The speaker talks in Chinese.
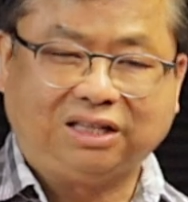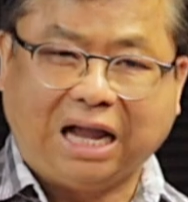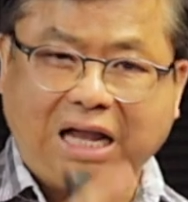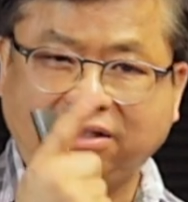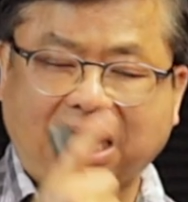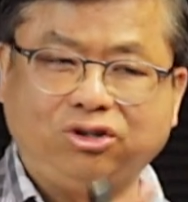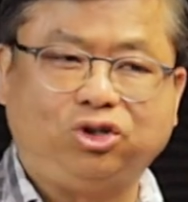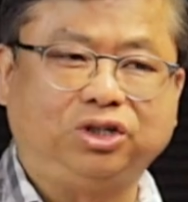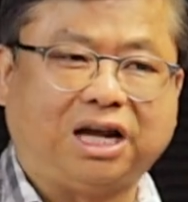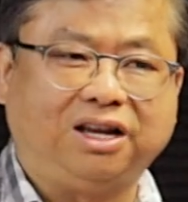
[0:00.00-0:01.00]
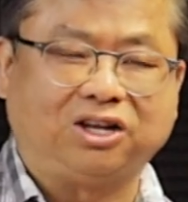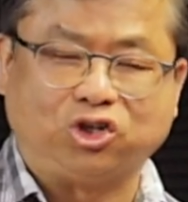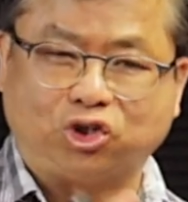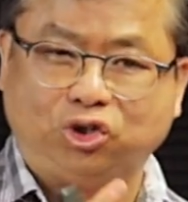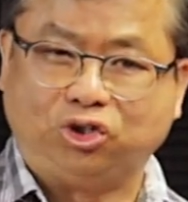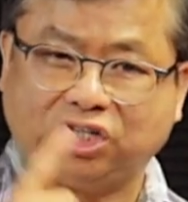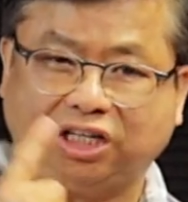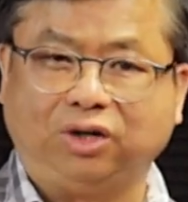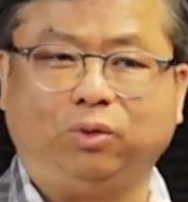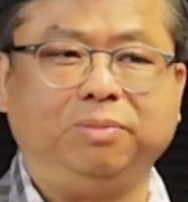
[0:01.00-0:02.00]
单单去看那个史
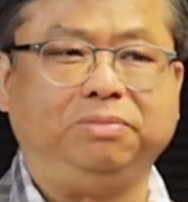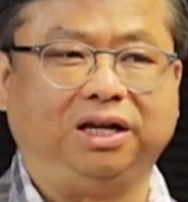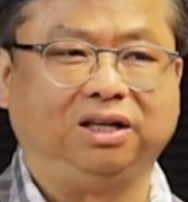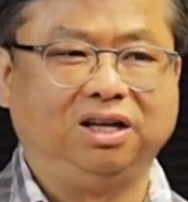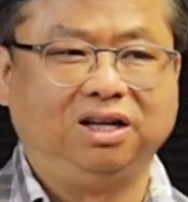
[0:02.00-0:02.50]
前的文明。